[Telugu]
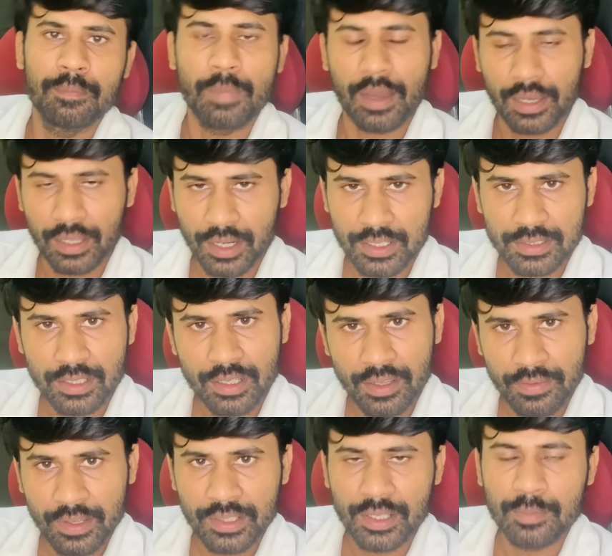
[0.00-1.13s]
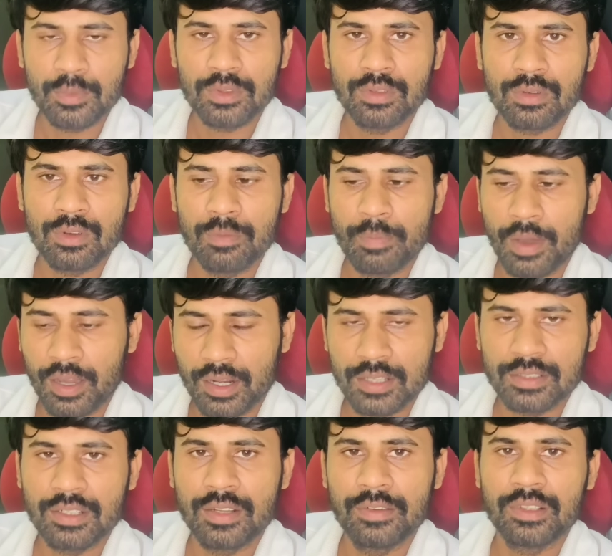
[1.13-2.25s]
పక్క రాష్ట్రాలు ఏవైతే అమ్ముతున్నారో పక్క
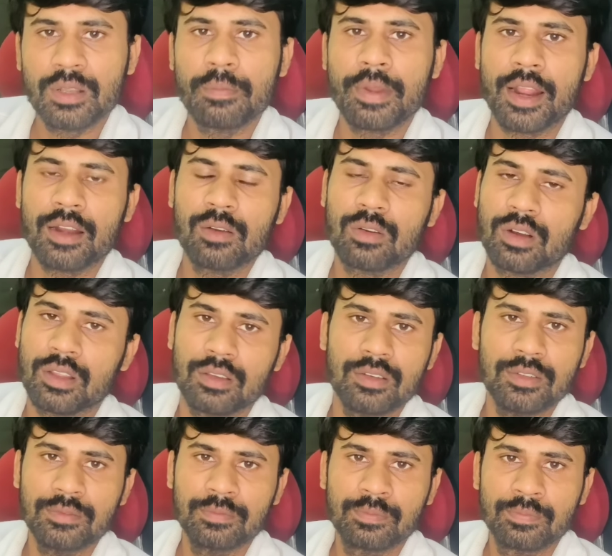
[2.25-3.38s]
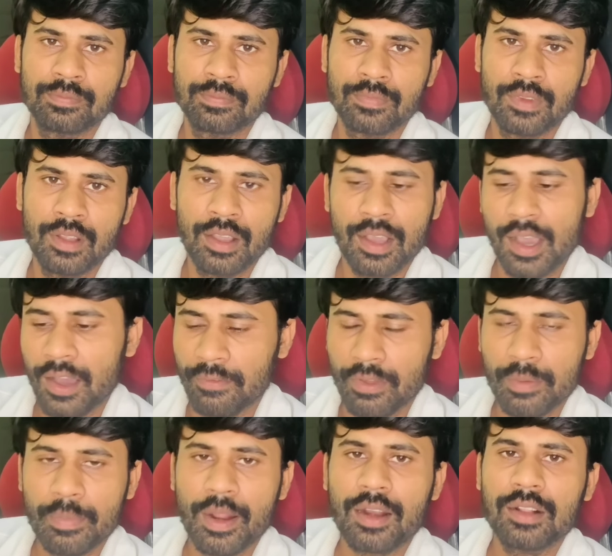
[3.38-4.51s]
రాష్ట్రాలు ఏవైతే బ్రాండ్లు ఉన్నాయో అవే
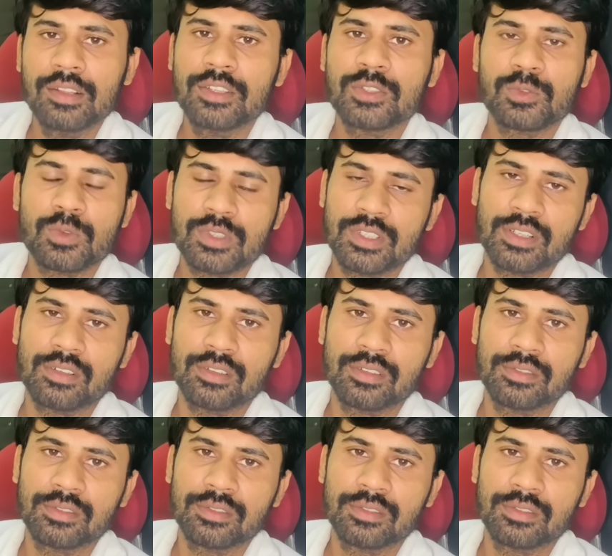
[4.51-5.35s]
బ్రాండ్లను తీసుకొచ్చారు